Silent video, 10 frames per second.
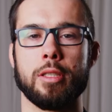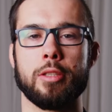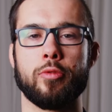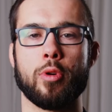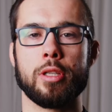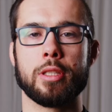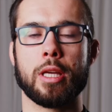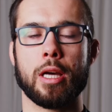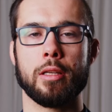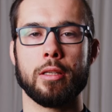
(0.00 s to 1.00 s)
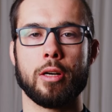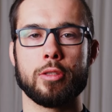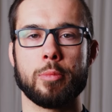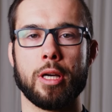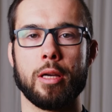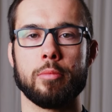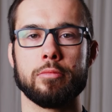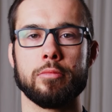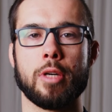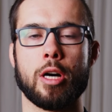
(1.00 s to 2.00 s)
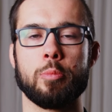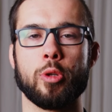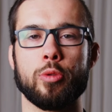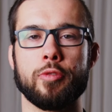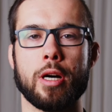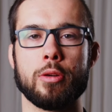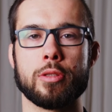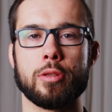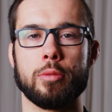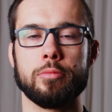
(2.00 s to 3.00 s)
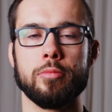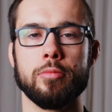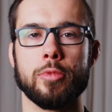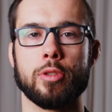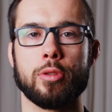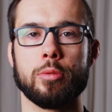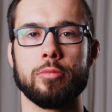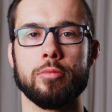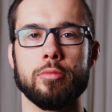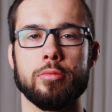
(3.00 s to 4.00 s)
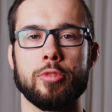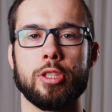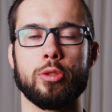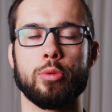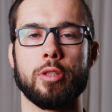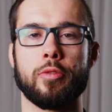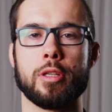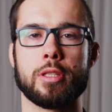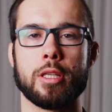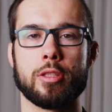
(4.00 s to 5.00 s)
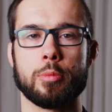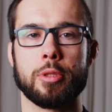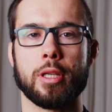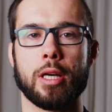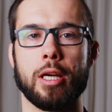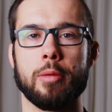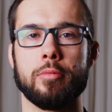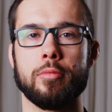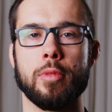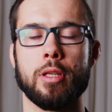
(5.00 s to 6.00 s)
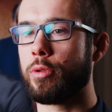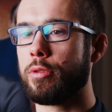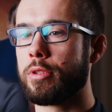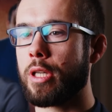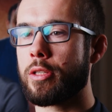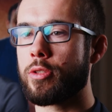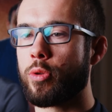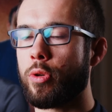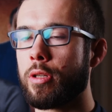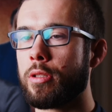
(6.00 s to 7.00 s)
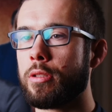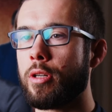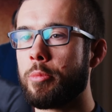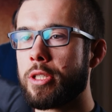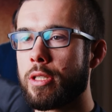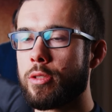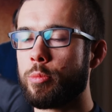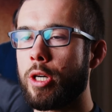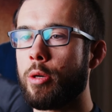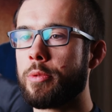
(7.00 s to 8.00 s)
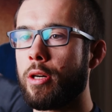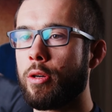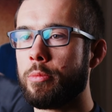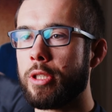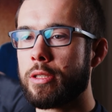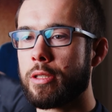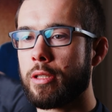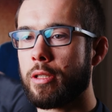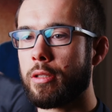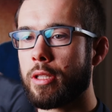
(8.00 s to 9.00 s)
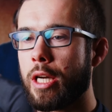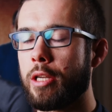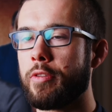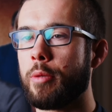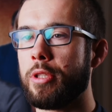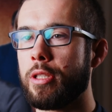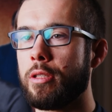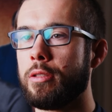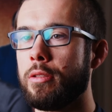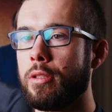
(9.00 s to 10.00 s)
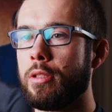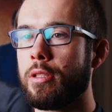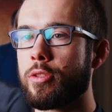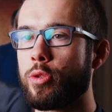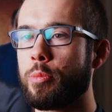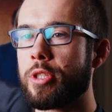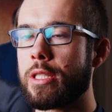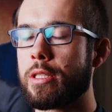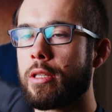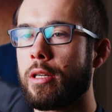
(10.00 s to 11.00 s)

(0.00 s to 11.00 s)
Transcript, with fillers: Ich wollte gerne aus meinem Hauptberuf rauskommen, um die Schule Vollzeit zu betreiben und hatte Sorgen, ob ich das überhaupt auch mit äh, kleiner Familie so umsetzen